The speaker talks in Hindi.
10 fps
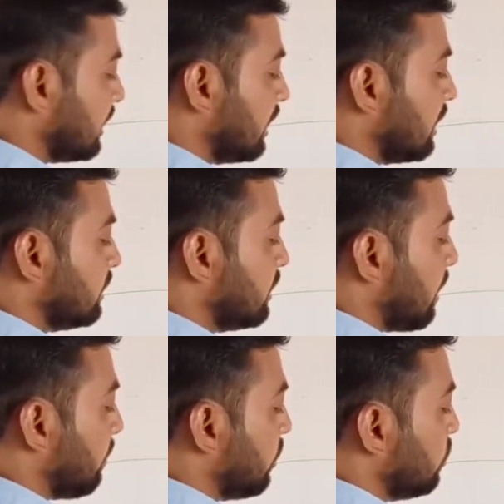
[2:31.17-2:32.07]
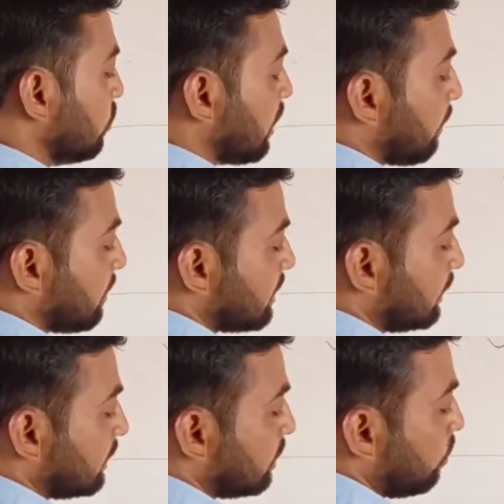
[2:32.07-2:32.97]
आता है डज इट हैपन टू यू क्या आपके
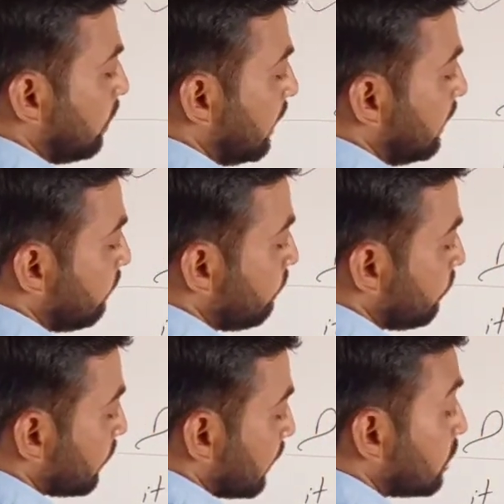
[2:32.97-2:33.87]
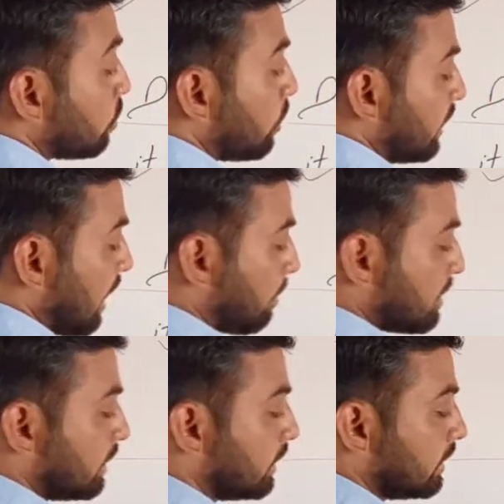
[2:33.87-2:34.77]
साथ ऐसा हुआ है सॉरी क्या
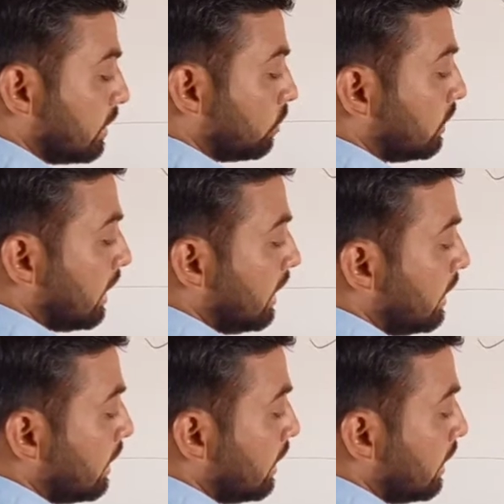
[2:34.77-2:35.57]
आपके साथ ऐसा होता है